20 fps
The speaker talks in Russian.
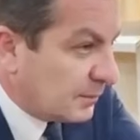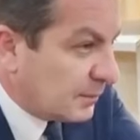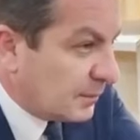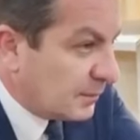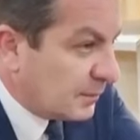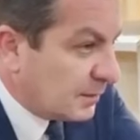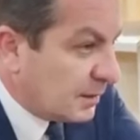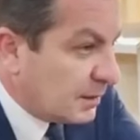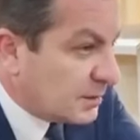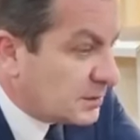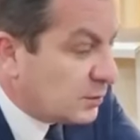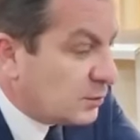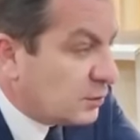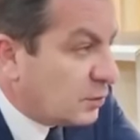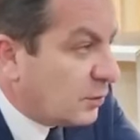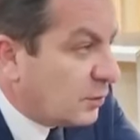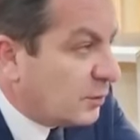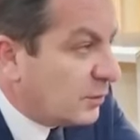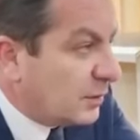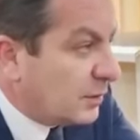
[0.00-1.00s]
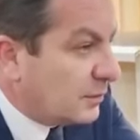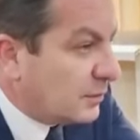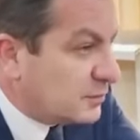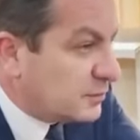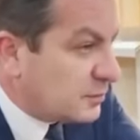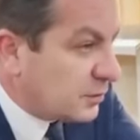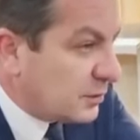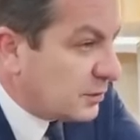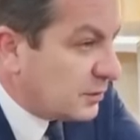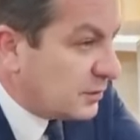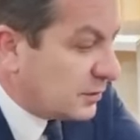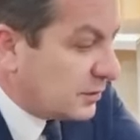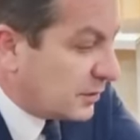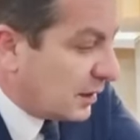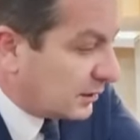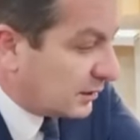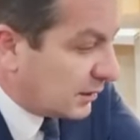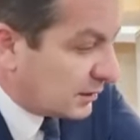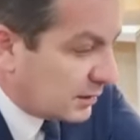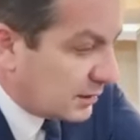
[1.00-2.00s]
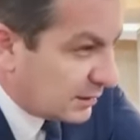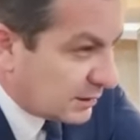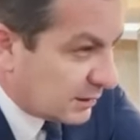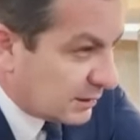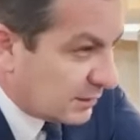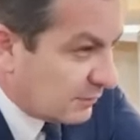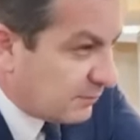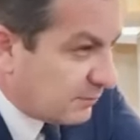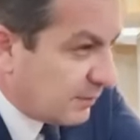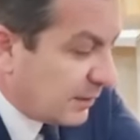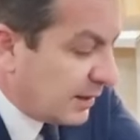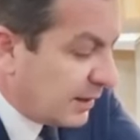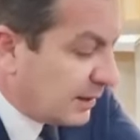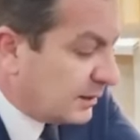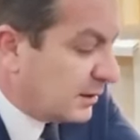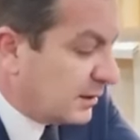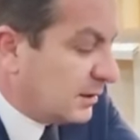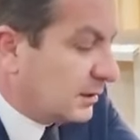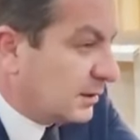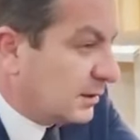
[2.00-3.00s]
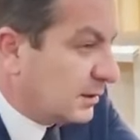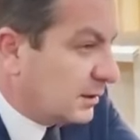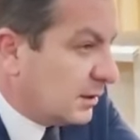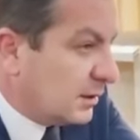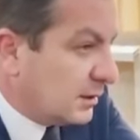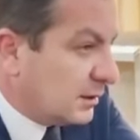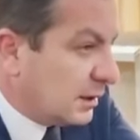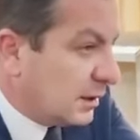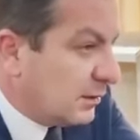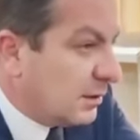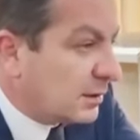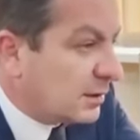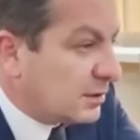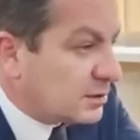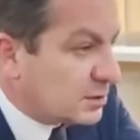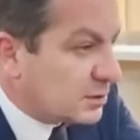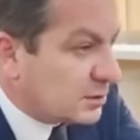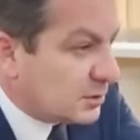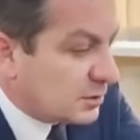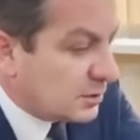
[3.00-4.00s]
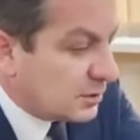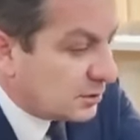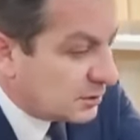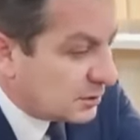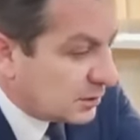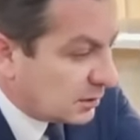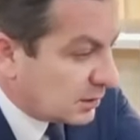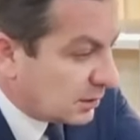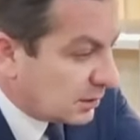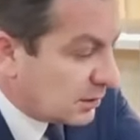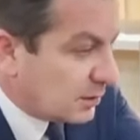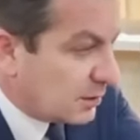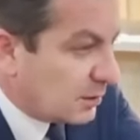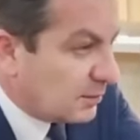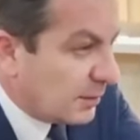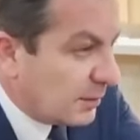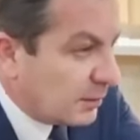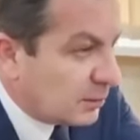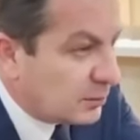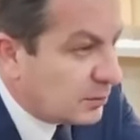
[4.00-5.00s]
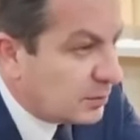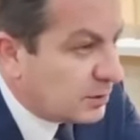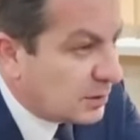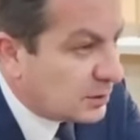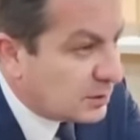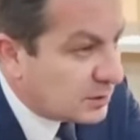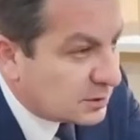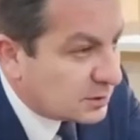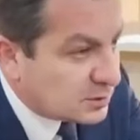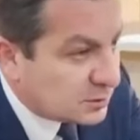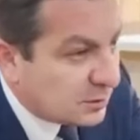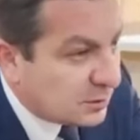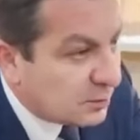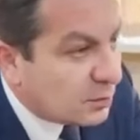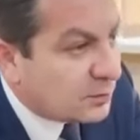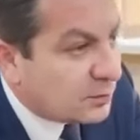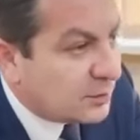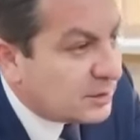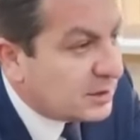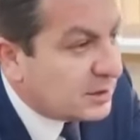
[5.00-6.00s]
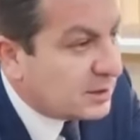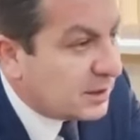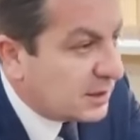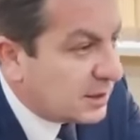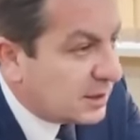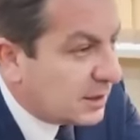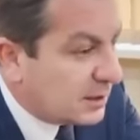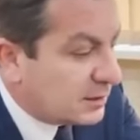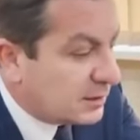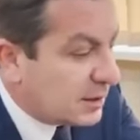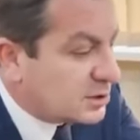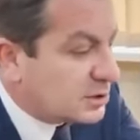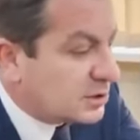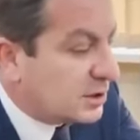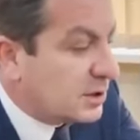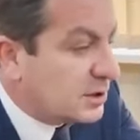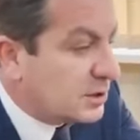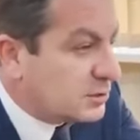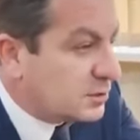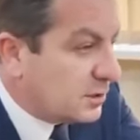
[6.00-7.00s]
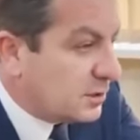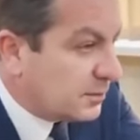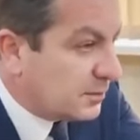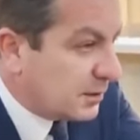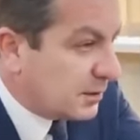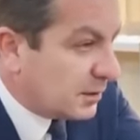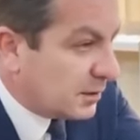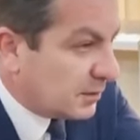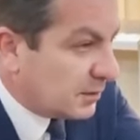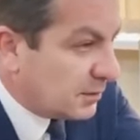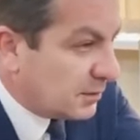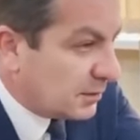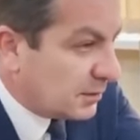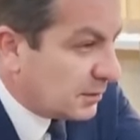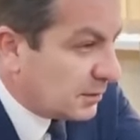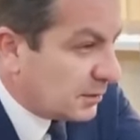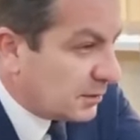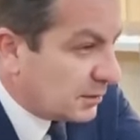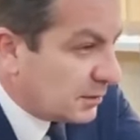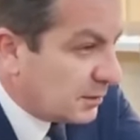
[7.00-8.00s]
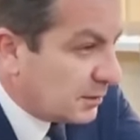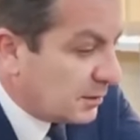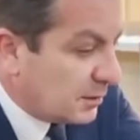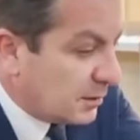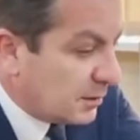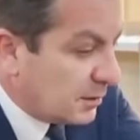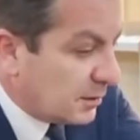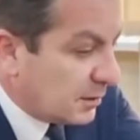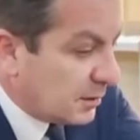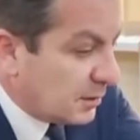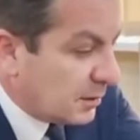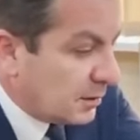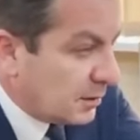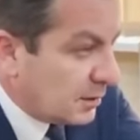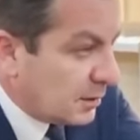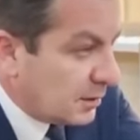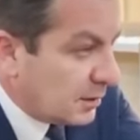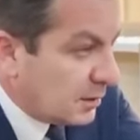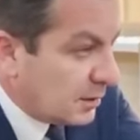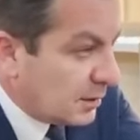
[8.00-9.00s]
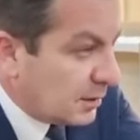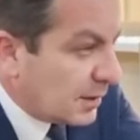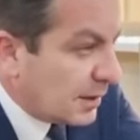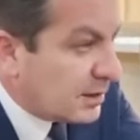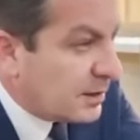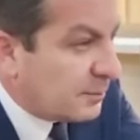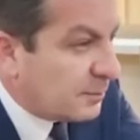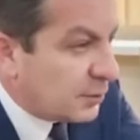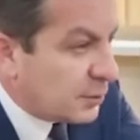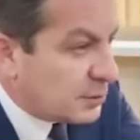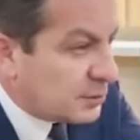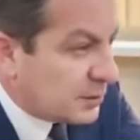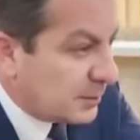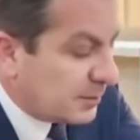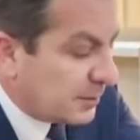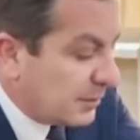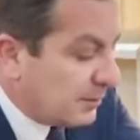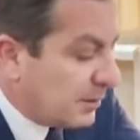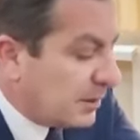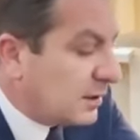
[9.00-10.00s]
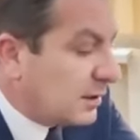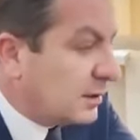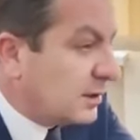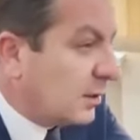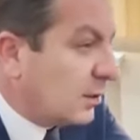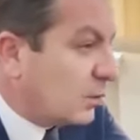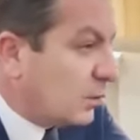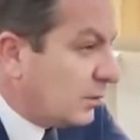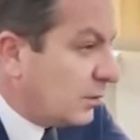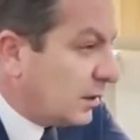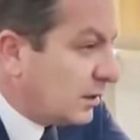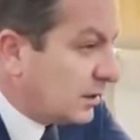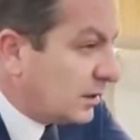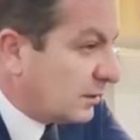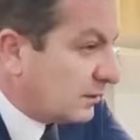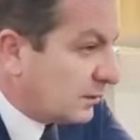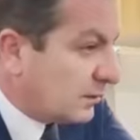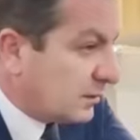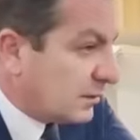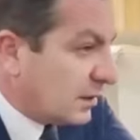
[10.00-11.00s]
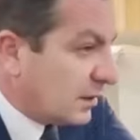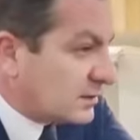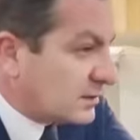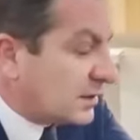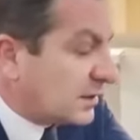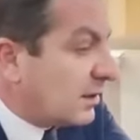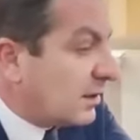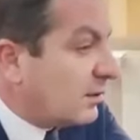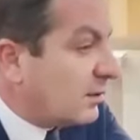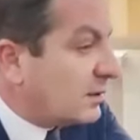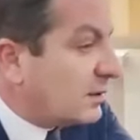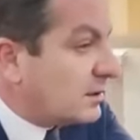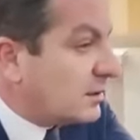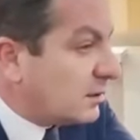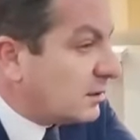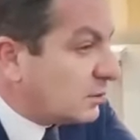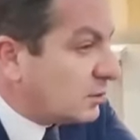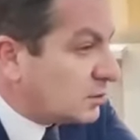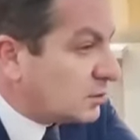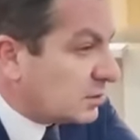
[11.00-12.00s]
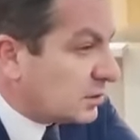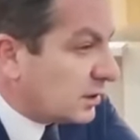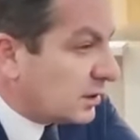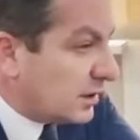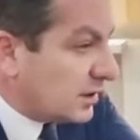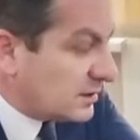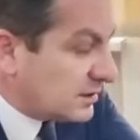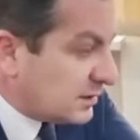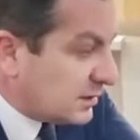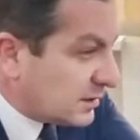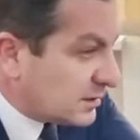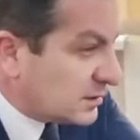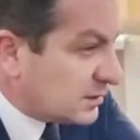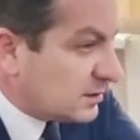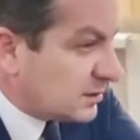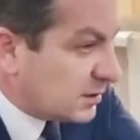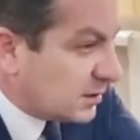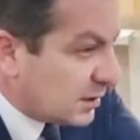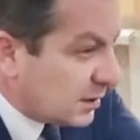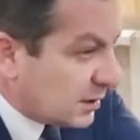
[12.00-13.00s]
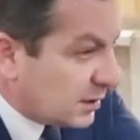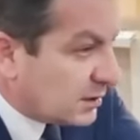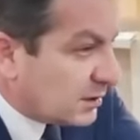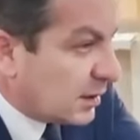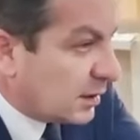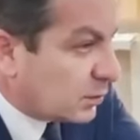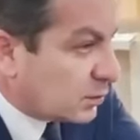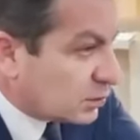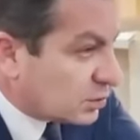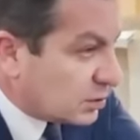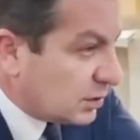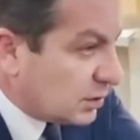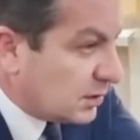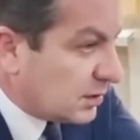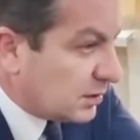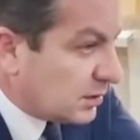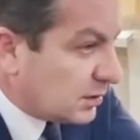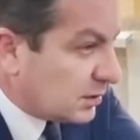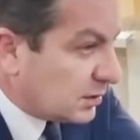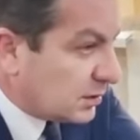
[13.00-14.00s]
Если у него было бы все как-то где-то не в порядке, наверное же он где-то по пути до, до суда мог бы не доехать, даже границу не переехал бы, наверное. Ради просто проверки документов останавливать не нужно. Если есть нарушение,